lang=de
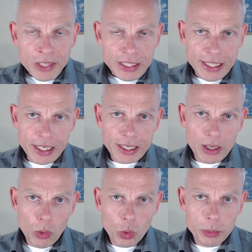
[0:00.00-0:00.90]
der lag
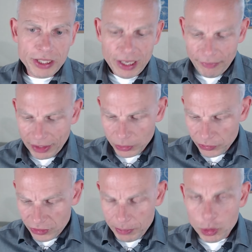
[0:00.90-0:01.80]
auch über den Erwartungen.
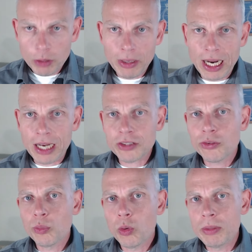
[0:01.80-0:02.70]

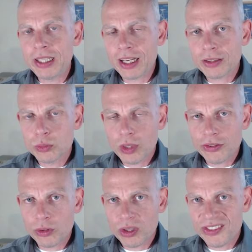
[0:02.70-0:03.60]
7,82 Milliarden
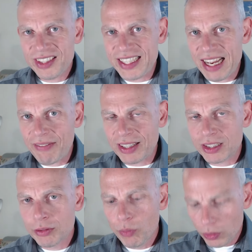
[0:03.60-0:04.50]
US-Dollar sind
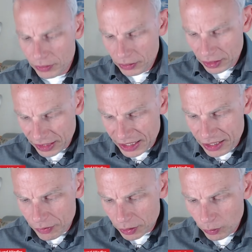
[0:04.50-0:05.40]
erwartet worden.
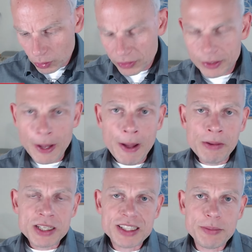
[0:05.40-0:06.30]
Geliefert wurden
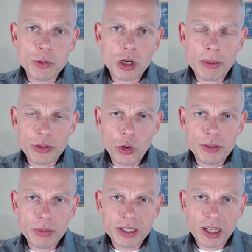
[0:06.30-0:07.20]
7,9
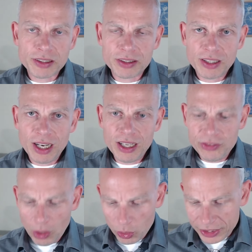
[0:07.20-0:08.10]
Milliarden.
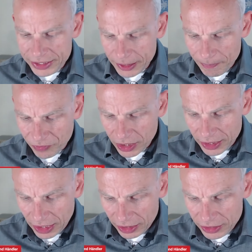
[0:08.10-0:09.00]
Also auch hier
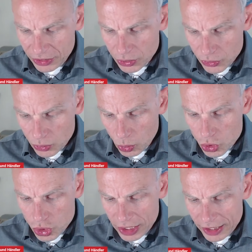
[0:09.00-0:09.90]
gar nicht so
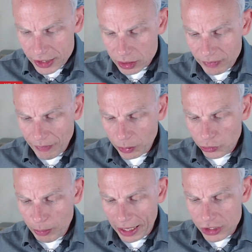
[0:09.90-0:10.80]
schlecht. Und wenn wir
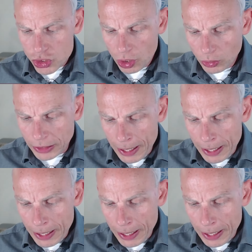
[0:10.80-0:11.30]
uns mal anschauen,